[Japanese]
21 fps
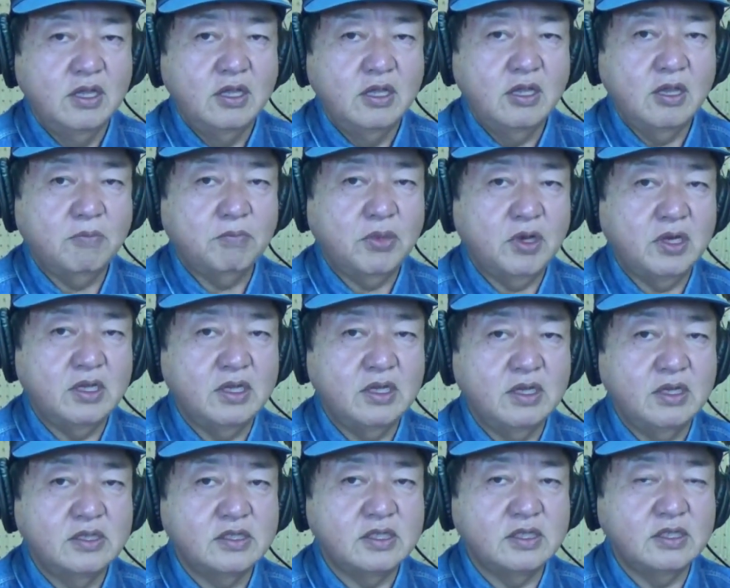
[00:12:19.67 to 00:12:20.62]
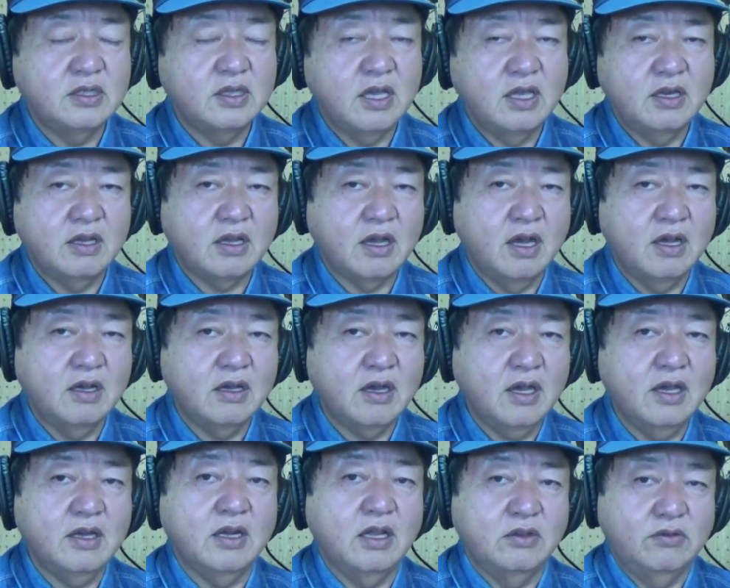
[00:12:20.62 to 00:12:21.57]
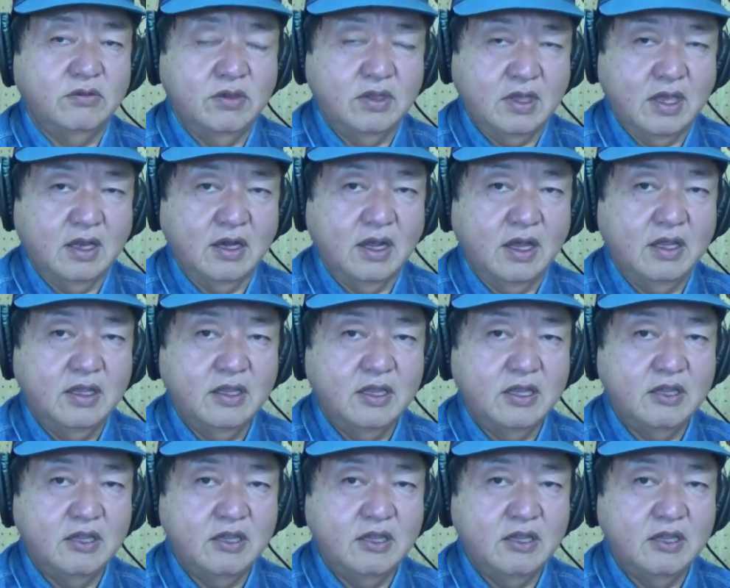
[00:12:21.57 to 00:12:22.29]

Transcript: やっぱり真剣に考えないといけない。